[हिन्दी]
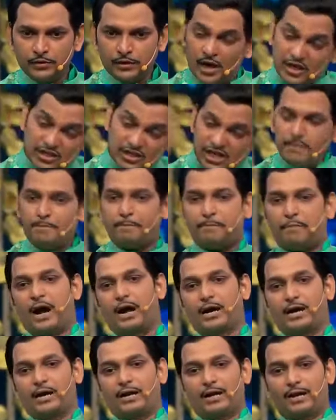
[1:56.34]
अजीब
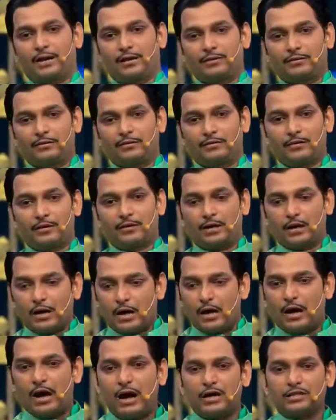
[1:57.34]
पागल हैं
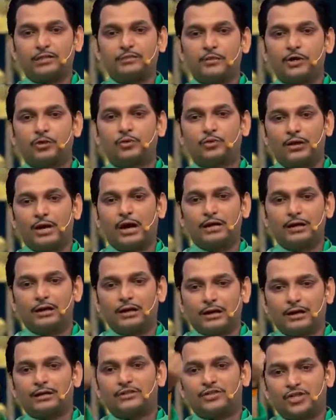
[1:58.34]
हाथ में कुल्हाड़ी
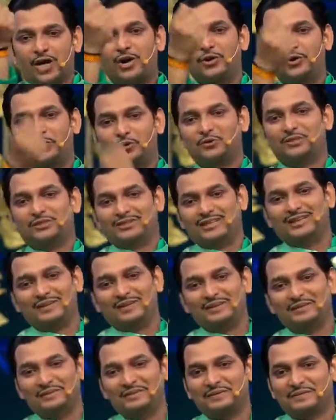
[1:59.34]
लेके छांव ढूंढते
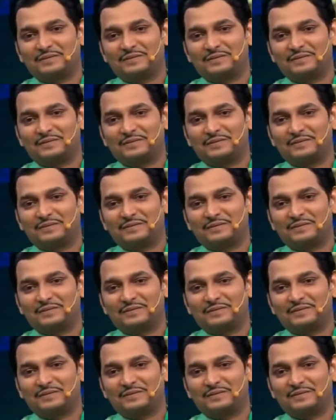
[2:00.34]
हैं